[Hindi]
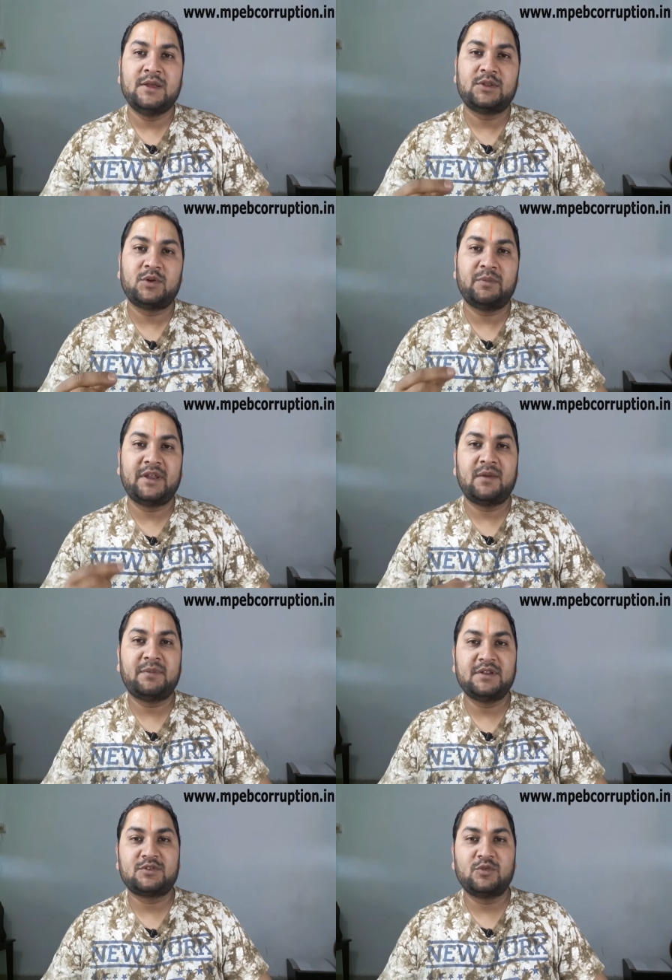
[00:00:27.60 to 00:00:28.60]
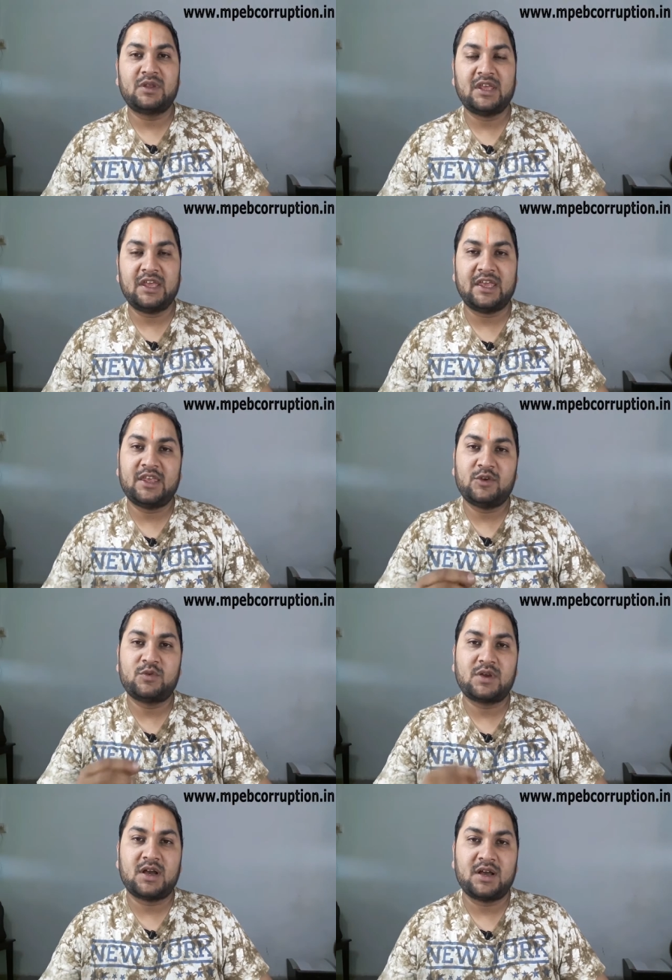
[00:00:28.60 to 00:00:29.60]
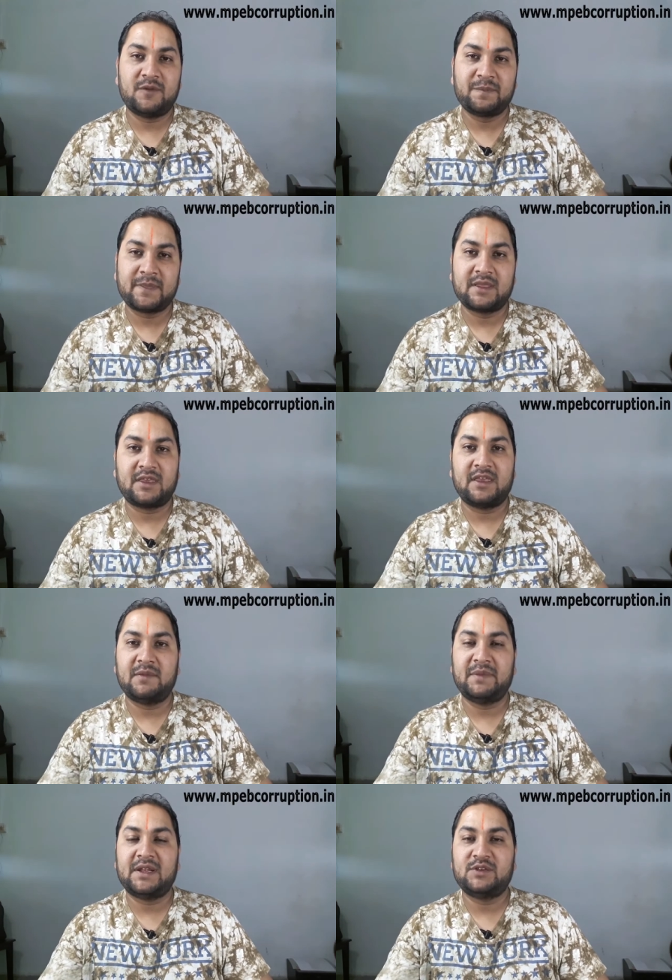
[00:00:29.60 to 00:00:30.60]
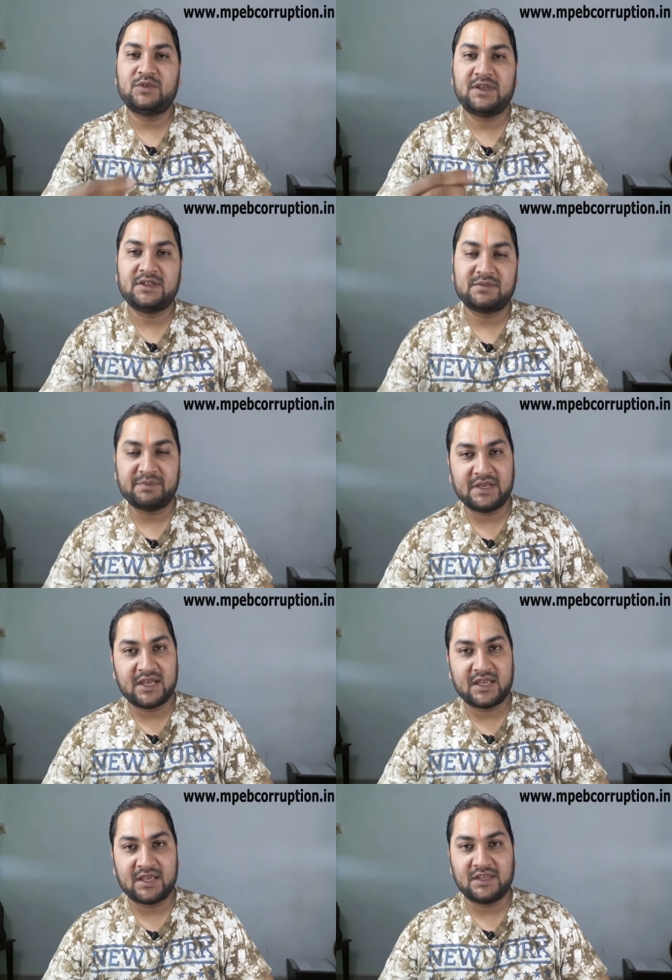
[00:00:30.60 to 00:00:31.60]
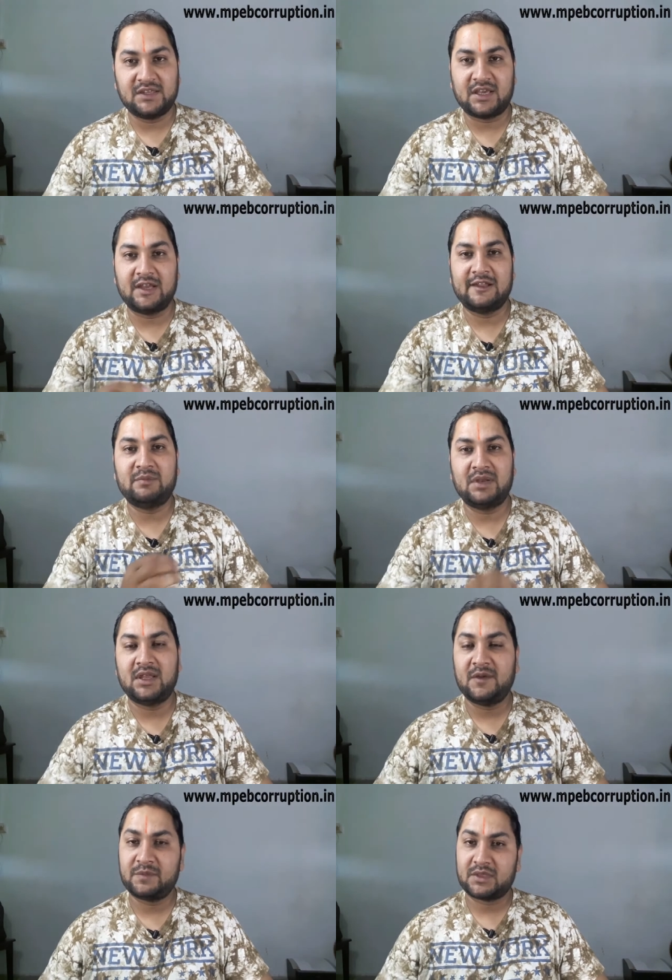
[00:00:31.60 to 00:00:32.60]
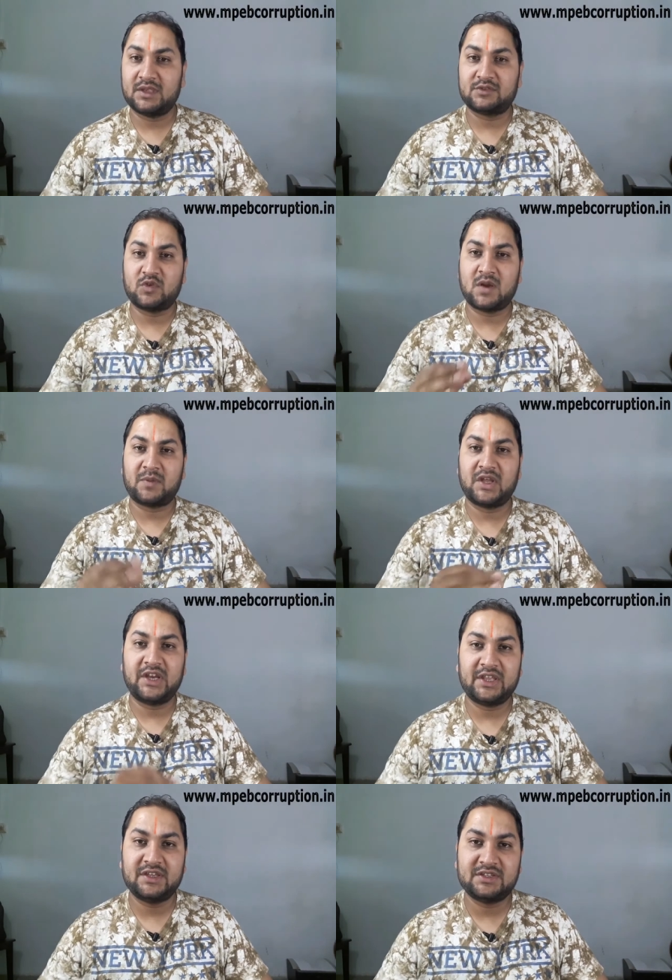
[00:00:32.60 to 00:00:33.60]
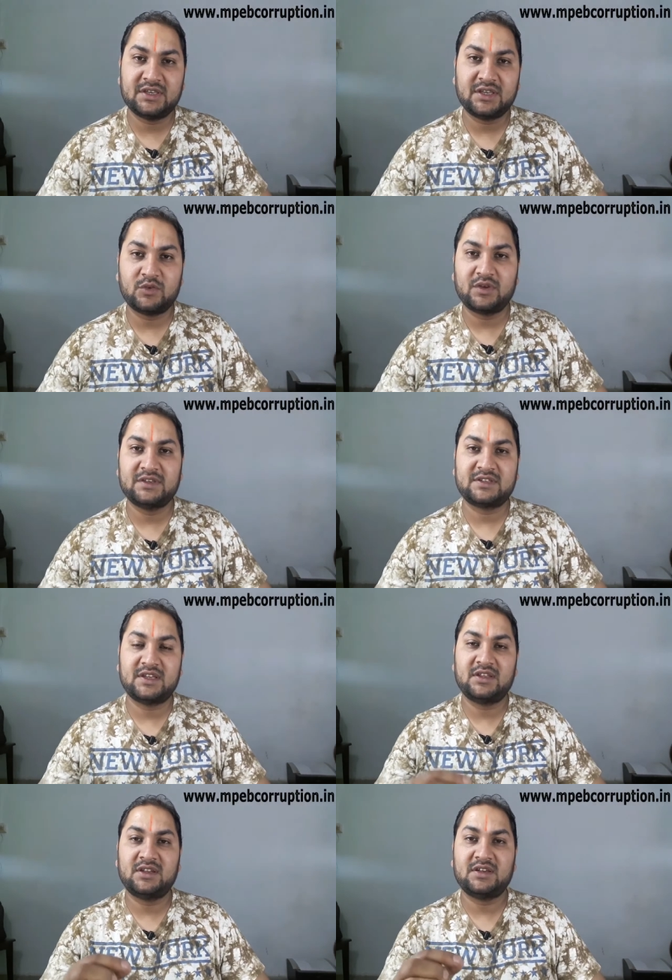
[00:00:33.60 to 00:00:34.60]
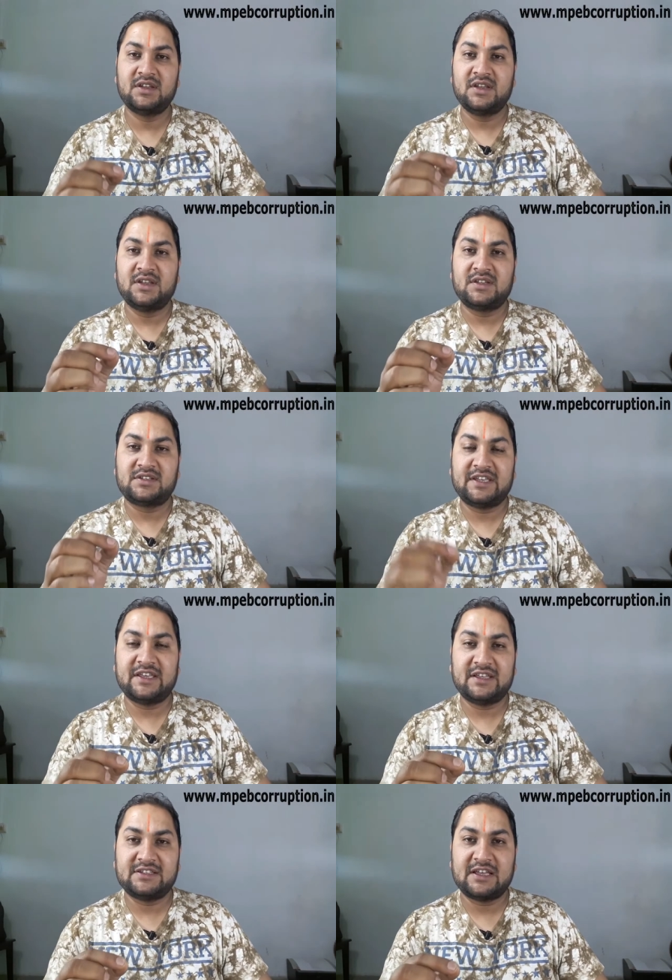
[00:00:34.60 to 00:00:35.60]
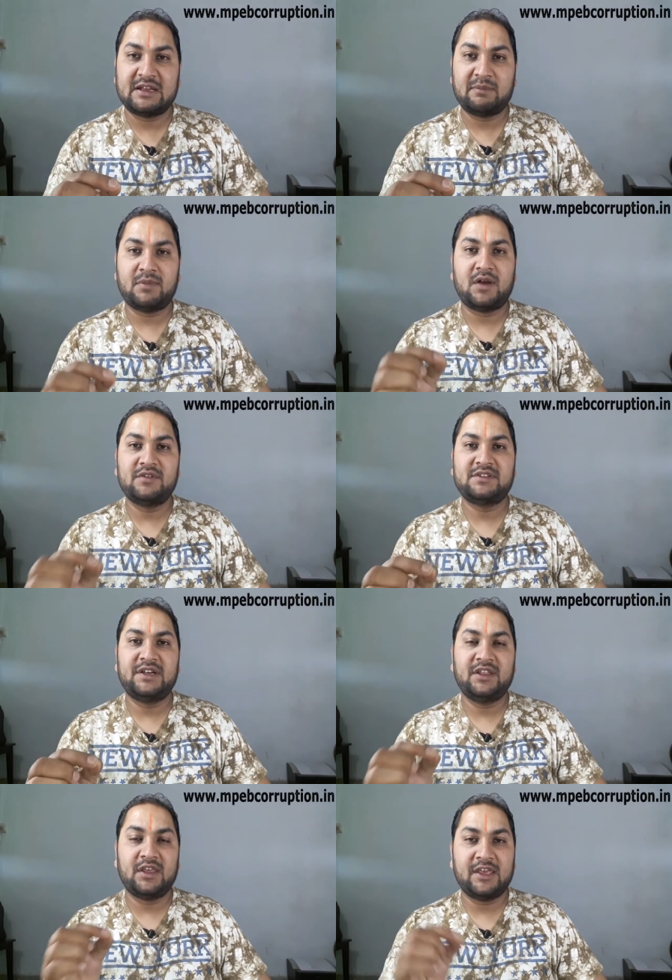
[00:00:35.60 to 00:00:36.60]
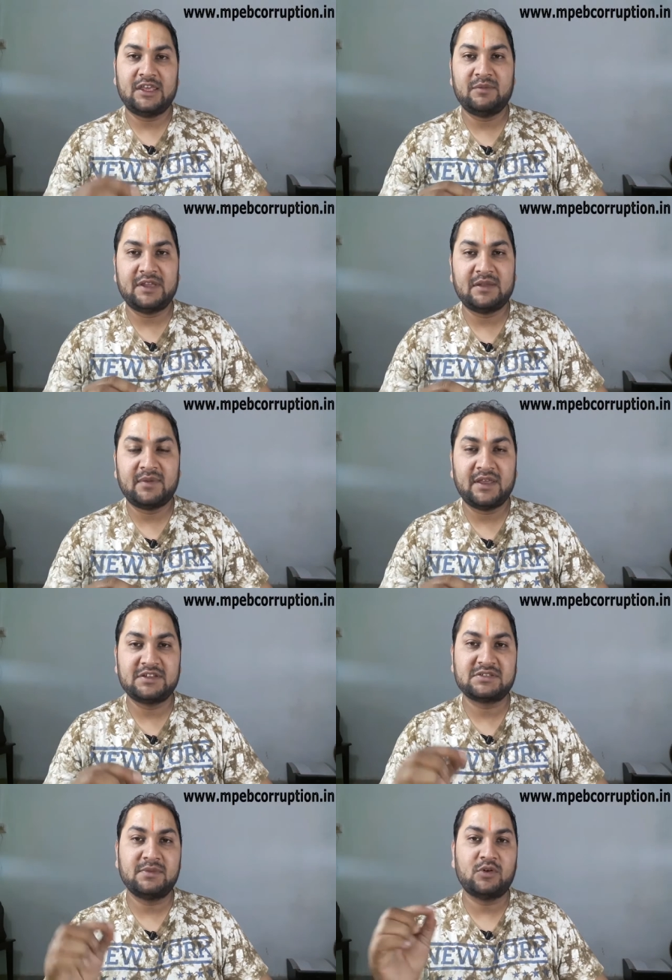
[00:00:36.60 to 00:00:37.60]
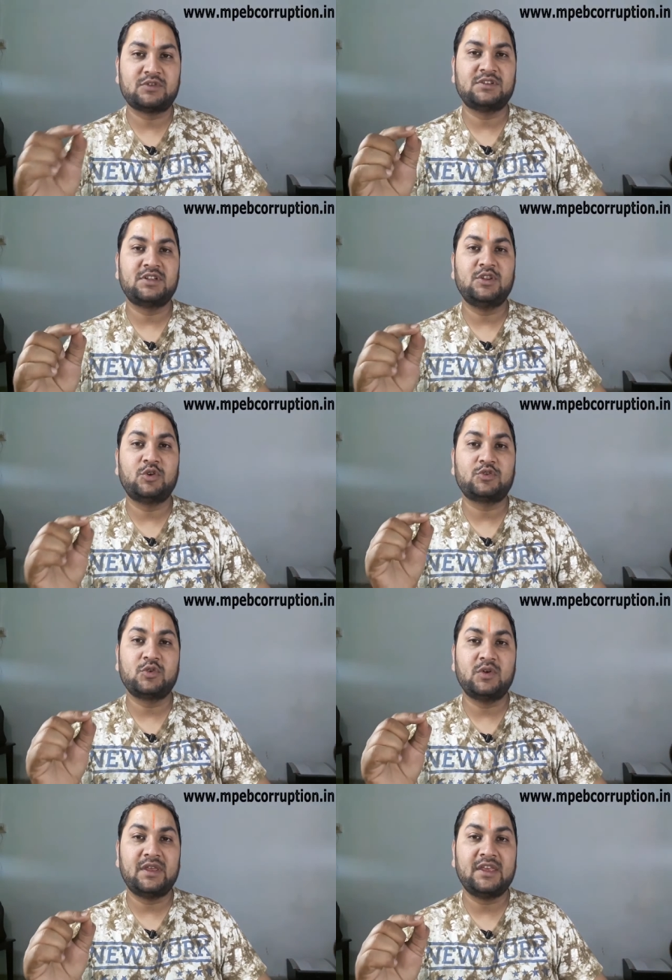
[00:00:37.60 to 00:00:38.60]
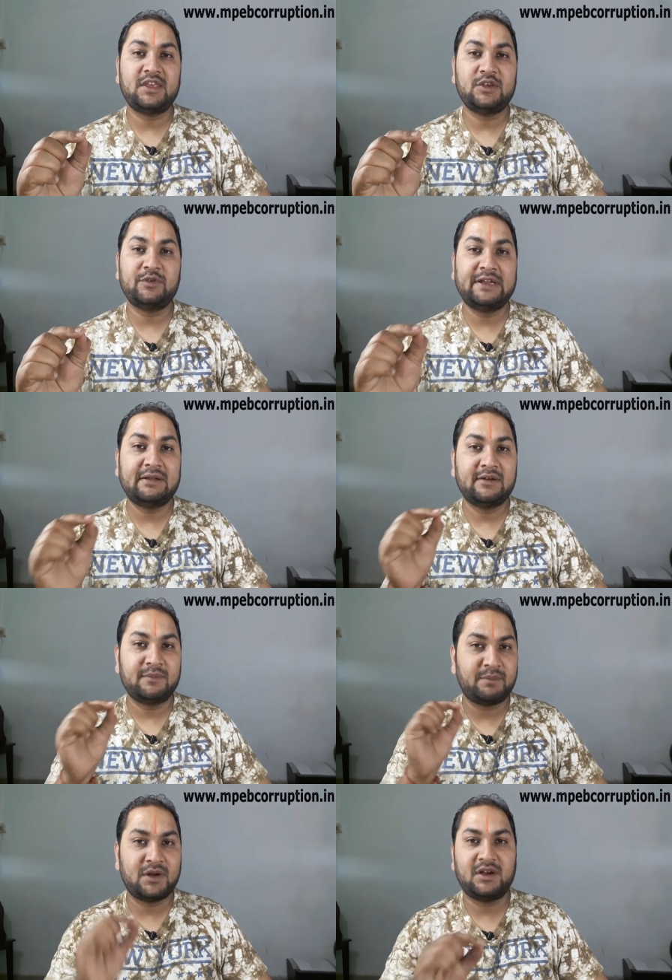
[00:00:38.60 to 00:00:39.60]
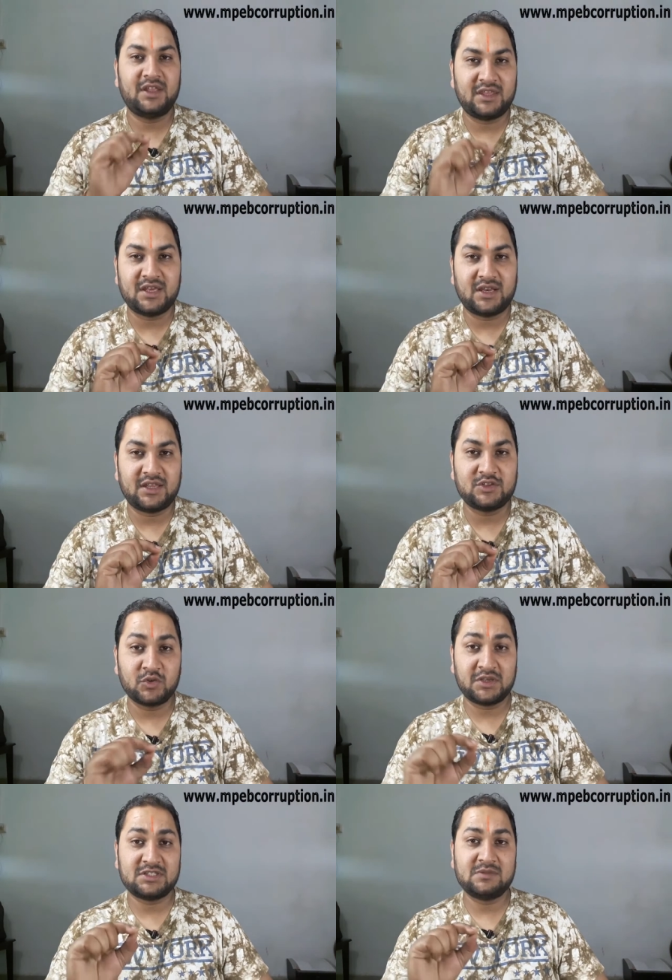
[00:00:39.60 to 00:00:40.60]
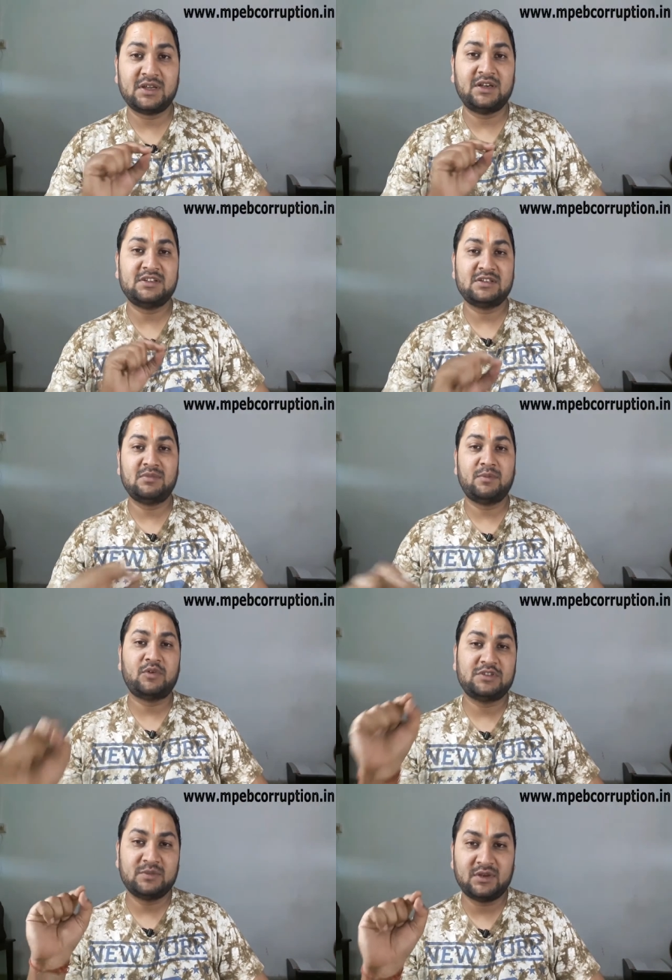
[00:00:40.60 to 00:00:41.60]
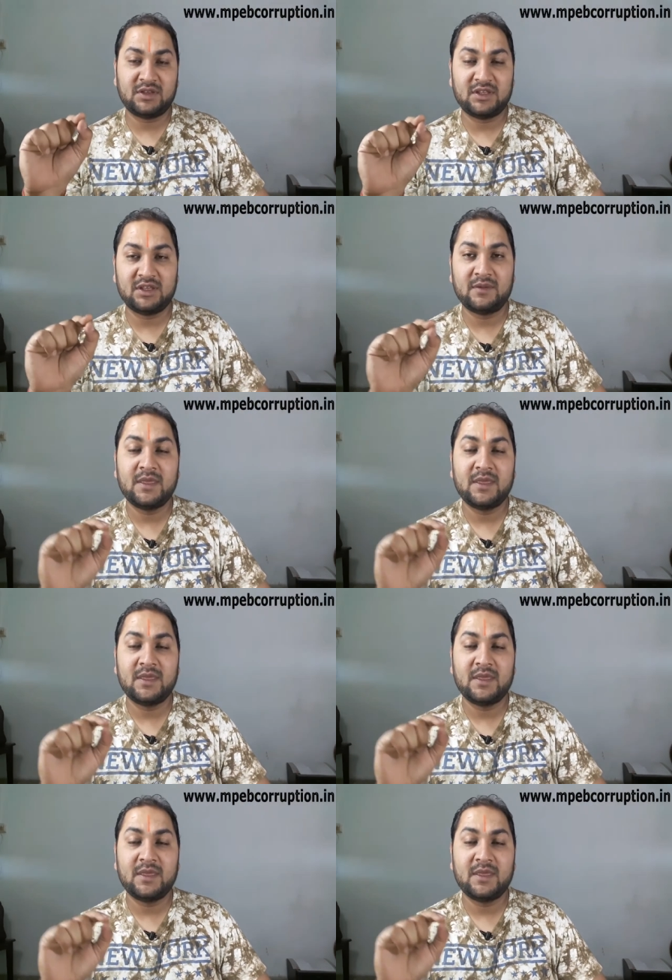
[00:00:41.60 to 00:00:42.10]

तो मैंने अपने जोन के ए e को कहा कि मेरा जो ये बिल आया है ये गलत बिल है इसको आप करेक्ट कीजिए क्योंकि इसके अंदर छः हज़ार बाईस रीडिंग एक ही महीने में आई जिसमें औसतन 201 यूनिट पर डे की आ रही है जो किसी भी कंडीशन में पॉसिबल नहीं है